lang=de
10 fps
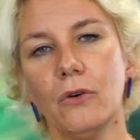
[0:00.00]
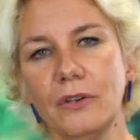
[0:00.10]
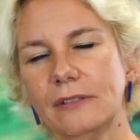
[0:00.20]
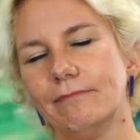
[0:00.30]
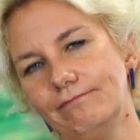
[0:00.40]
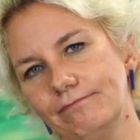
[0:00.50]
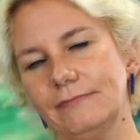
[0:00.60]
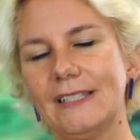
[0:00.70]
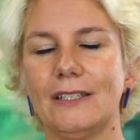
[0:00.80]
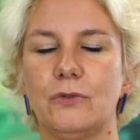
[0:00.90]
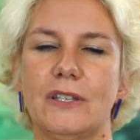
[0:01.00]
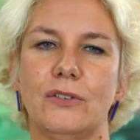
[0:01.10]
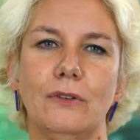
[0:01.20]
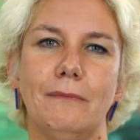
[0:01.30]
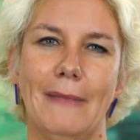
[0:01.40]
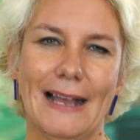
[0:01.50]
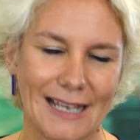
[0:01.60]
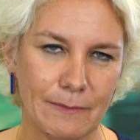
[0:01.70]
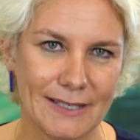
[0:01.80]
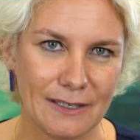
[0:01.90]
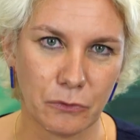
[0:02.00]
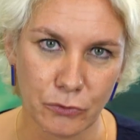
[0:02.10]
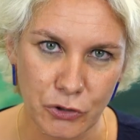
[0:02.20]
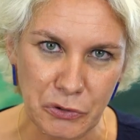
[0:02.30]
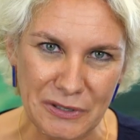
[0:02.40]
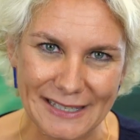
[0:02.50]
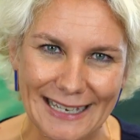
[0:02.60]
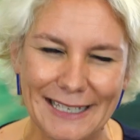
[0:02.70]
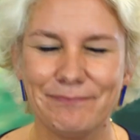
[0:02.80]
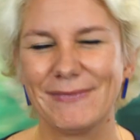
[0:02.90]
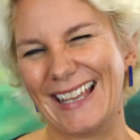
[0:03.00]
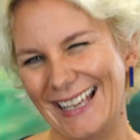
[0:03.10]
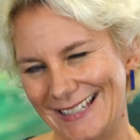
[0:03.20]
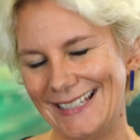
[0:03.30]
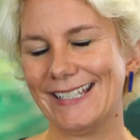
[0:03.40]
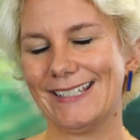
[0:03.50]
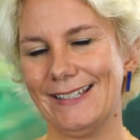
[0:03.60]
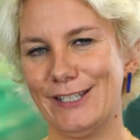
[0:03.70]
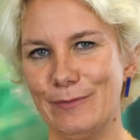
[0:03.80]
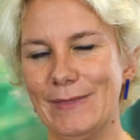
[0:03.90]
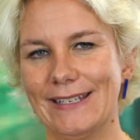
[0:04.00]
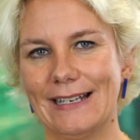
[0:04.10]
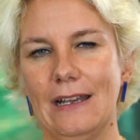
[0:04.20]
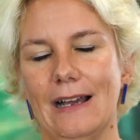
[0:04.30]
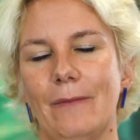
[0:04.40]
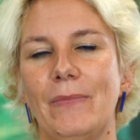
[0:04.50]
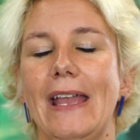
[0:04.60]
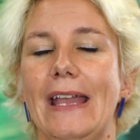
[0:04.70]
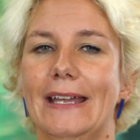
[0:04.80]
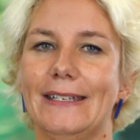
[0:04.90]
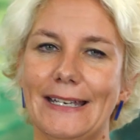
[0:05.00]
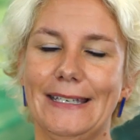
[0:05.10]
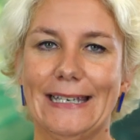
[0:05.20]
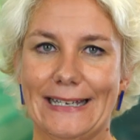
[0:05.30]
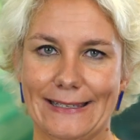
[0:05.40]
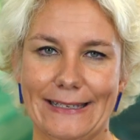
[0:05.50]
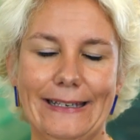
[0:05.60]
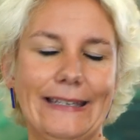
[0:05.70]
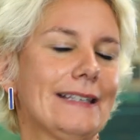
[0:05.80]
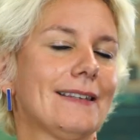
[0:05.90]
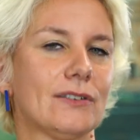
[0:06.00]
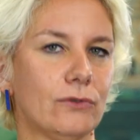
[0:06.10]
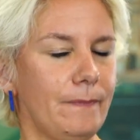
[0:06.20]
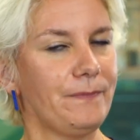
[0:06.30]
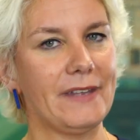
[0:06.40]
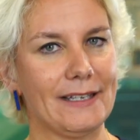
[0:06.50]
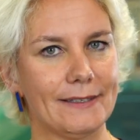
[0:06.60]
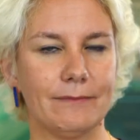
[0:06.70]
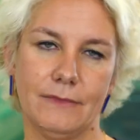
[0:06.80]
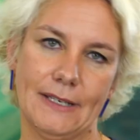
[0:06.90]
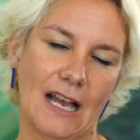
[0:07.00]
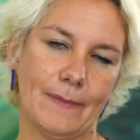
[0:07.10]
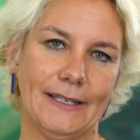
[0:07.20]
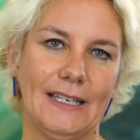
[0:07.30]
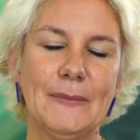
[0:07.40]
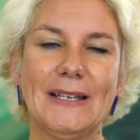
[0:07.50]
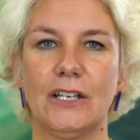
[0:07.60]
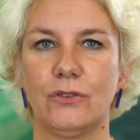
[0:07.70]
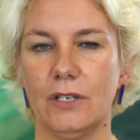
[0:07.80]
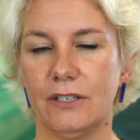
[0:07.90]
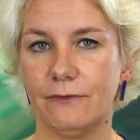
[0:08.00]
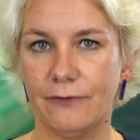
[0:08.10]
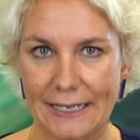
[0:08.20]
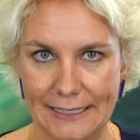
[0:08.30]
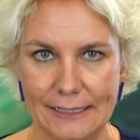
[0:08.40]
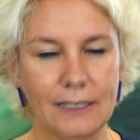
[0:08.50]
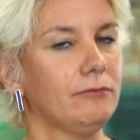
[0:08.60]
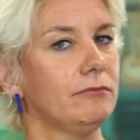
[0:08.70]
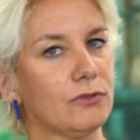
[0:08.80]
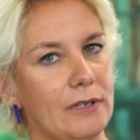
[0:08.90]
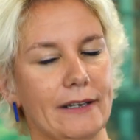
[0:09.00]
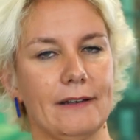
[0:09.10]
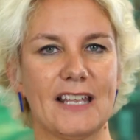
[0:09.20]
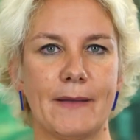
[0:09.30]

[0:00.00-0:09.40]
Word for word: Und hm, die Situation mag ein bisschen unschön sein, rechtlich ist sie ziemlich klar. Denn tatsächlich ist es so, dass der Arbeitnehmer natürlich weiter, solange das